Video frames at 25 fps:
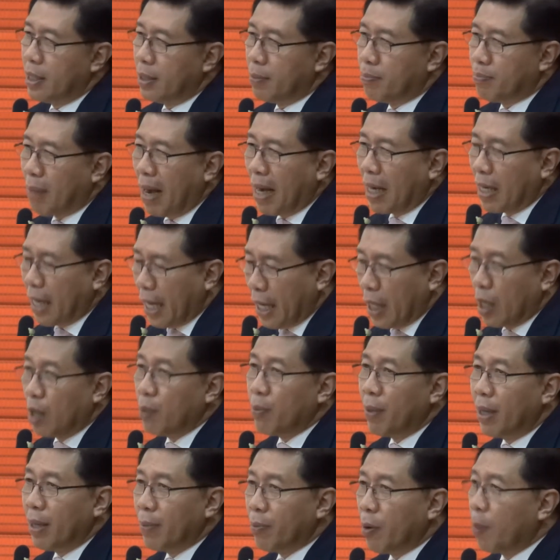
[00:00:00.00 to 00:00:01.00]
ที่ปักกิ่ง
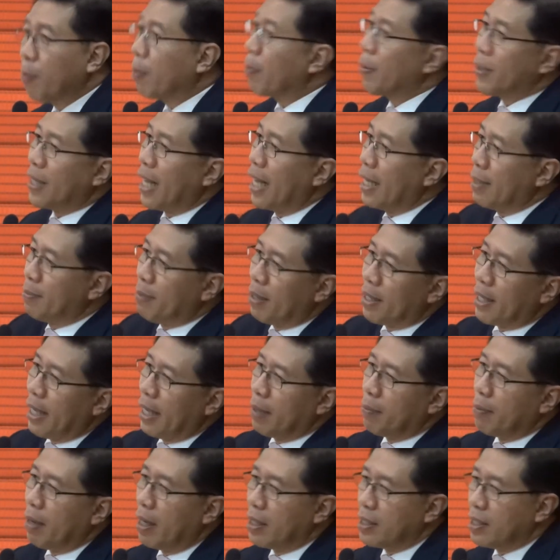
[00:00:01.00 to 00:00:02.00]
ก็มีผมก็ไปทานที่ปักกิ่